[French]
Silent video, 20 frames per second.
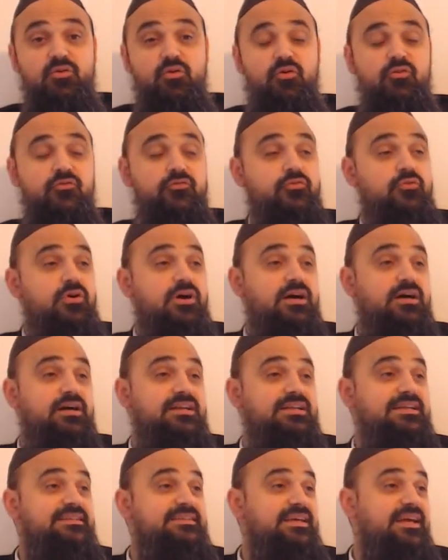on
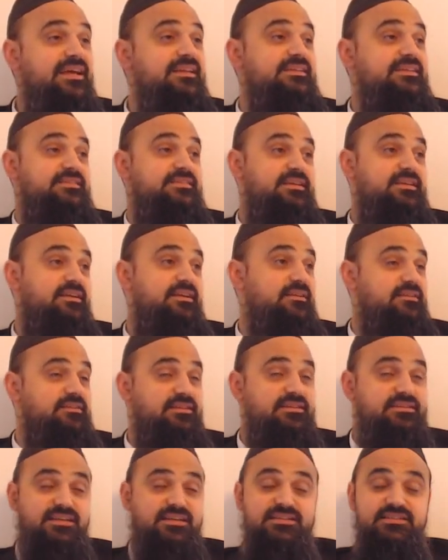voit l'état initial.
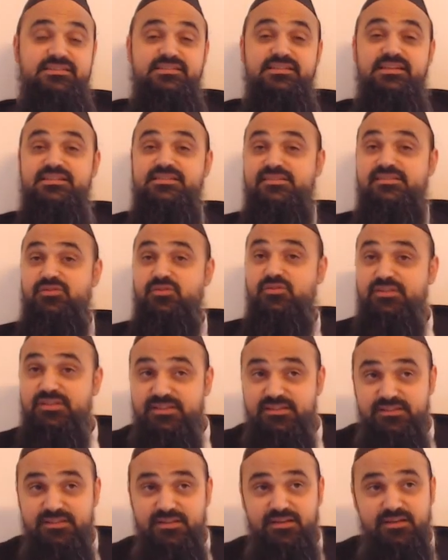L'état initial, c'est
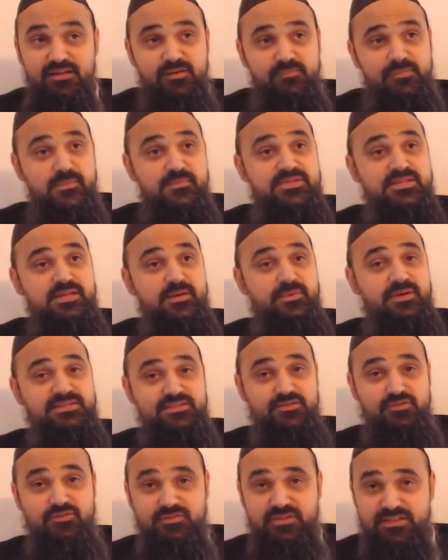solide, même si après
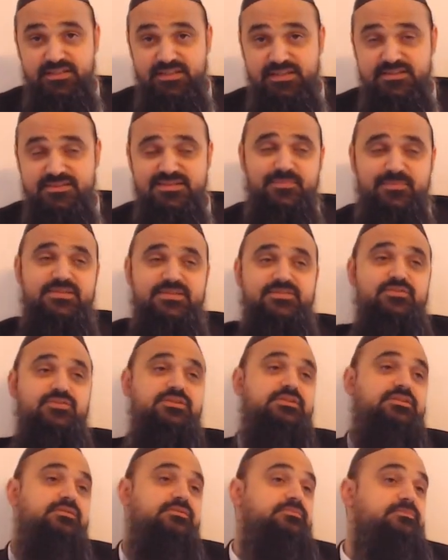ça devient liquide, ça s'appelle
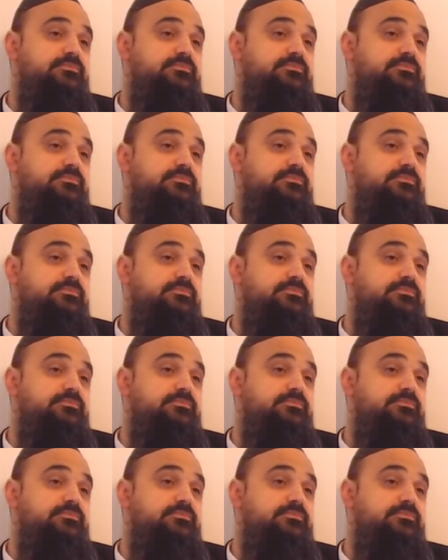solide.